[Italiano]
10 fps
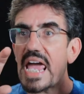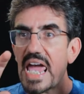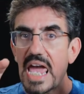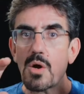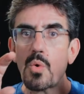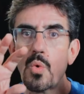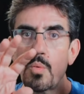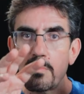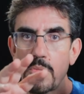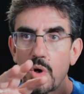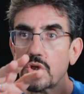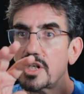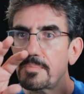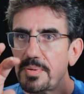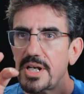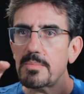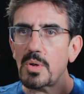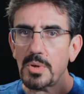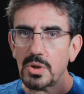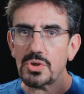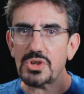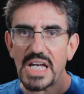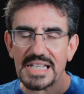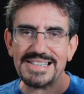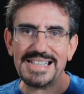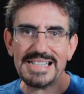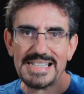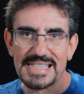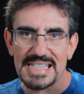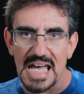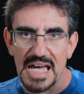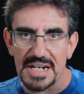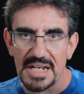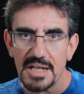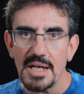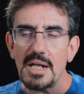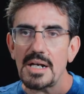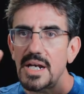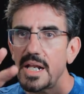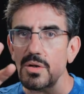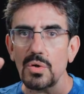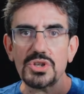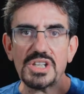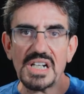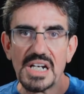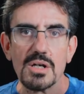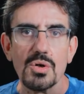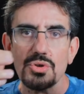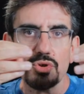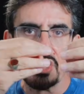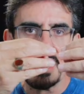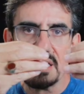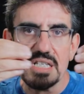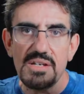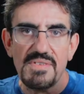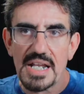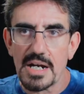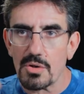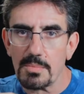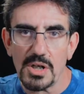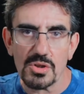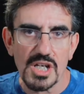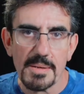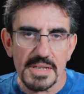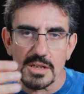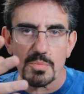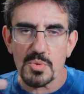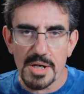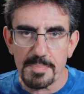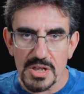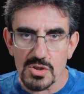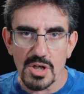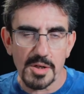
È un modo, il primo modo di addensare le note dell'accordo che si rivelano melodicamente come un arpeggio.